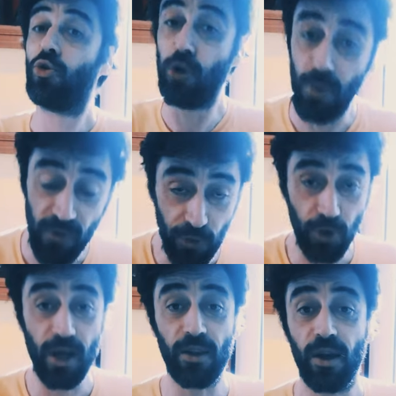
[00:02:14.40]

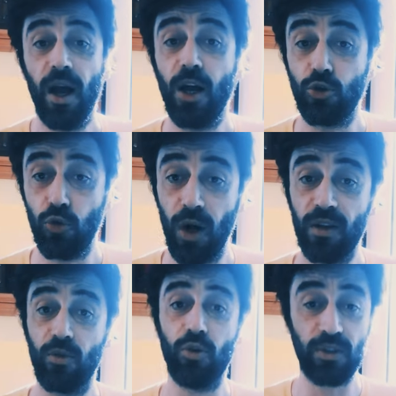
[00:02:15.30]
2024, elle
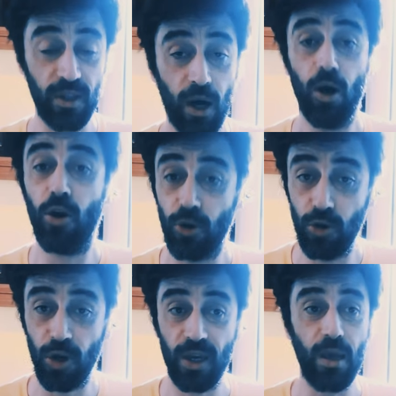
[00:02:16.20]
jouera aussi dans
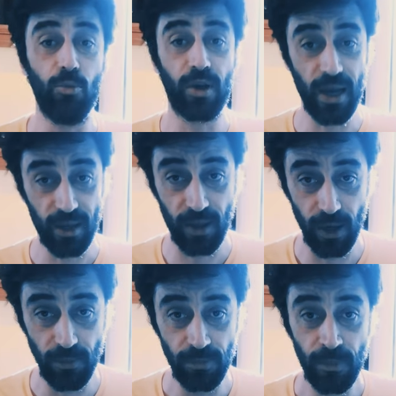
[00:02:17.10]
Hunger Game 4,
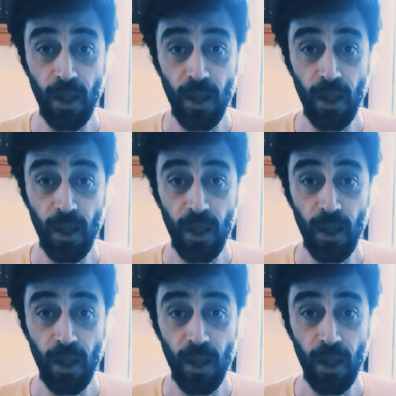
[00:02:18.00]
hein,